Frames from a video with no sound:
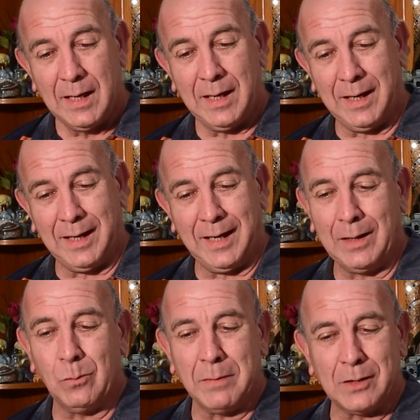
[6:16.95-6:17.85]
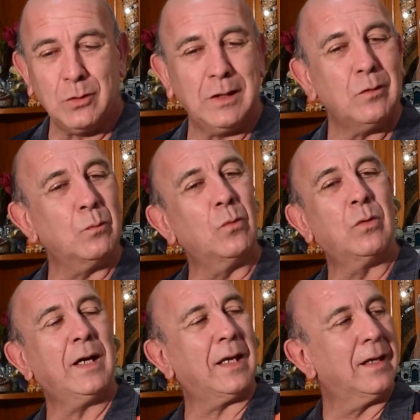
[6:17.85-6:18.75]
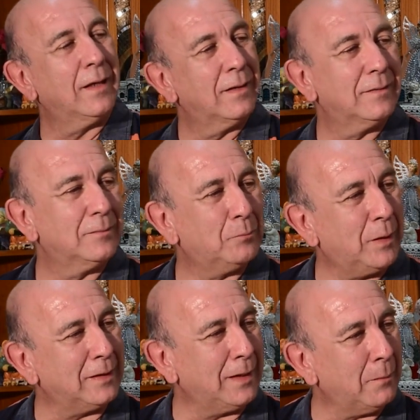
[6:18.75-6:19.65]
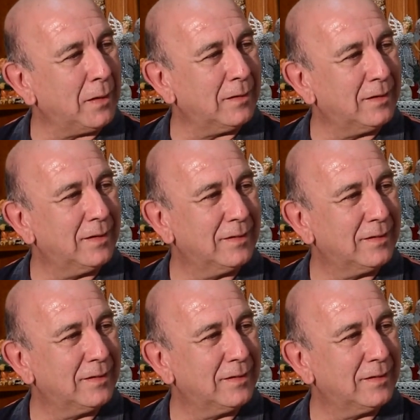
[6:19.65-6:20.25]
eh, era un barrio lleno de mujeres, prácticamente.